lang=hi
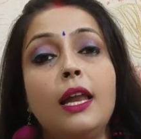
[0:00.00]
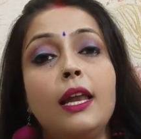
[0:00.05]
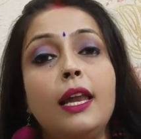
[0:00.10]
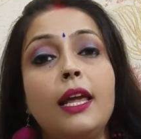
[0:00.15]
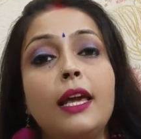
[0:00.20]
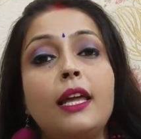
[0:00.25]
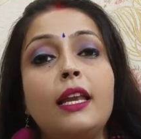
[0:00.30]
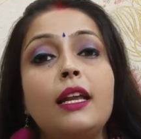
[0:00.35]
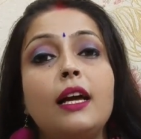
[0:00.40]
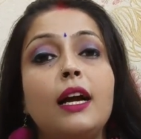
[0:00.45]

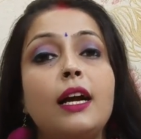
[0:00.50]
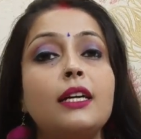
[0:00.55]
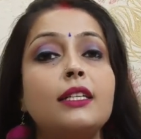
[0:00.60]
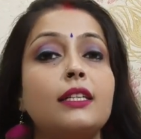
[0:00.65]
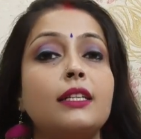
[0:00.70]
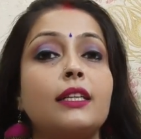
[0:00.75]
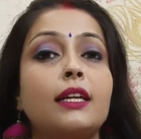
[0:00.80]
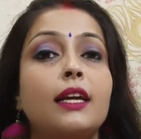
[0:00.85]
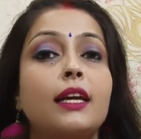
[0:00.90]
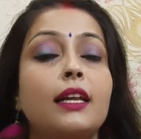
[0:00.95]
लेकिन कहा
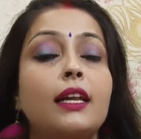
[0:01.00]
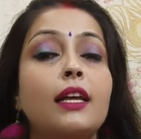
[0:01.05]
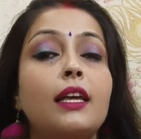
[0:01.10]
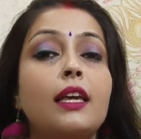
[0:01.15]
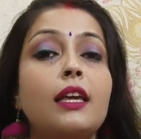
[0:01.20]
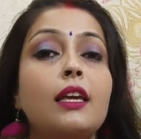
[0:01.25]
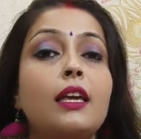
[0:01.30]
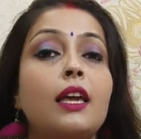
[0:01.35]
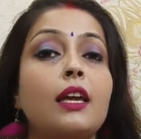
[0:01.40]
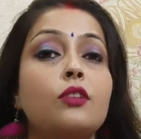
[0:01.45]
जाता है ना
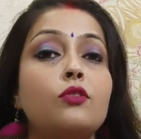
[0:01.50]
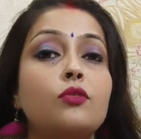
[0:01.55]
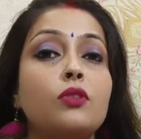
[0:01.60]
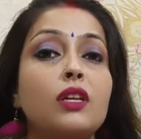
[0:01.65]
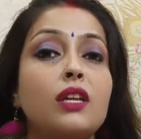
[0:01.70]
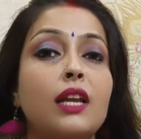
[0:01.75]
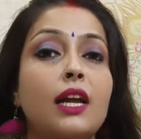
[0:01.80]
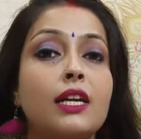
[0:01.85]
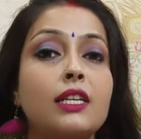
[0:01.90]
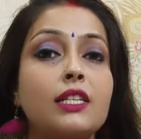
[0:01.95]
कि ये जो
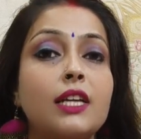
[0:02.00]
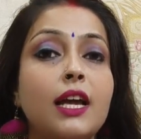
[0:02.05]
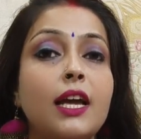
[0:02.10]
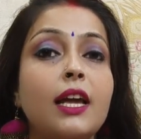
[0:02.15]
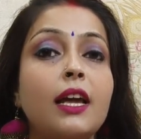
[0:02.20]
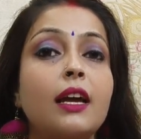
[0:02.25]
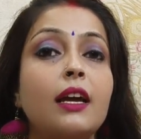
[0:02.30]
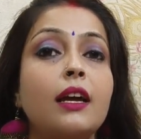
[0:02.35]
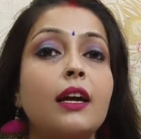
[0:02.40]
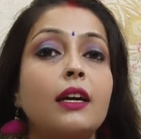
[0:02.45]
निराशाएं
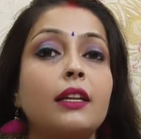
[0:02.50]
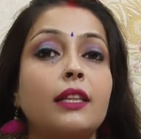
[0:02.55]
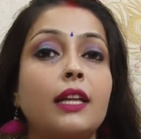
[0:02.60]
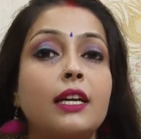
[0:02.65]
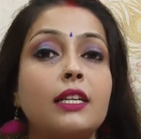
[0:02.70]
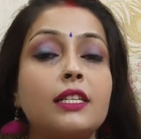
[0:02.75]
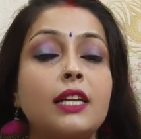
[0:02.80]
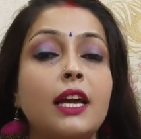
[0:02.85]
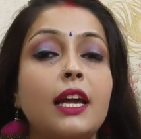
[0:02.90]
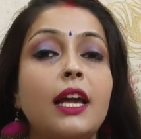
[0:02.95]
हैं
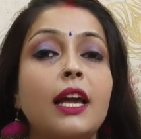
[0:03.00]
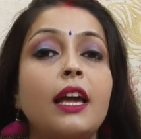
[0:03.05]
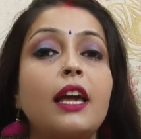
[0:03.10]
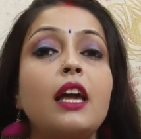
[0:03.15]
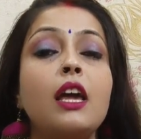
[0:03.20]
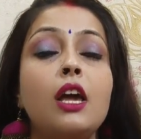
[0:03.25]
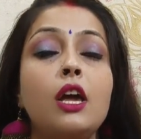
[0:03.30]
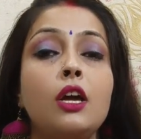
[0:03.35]
हताशाएं हैं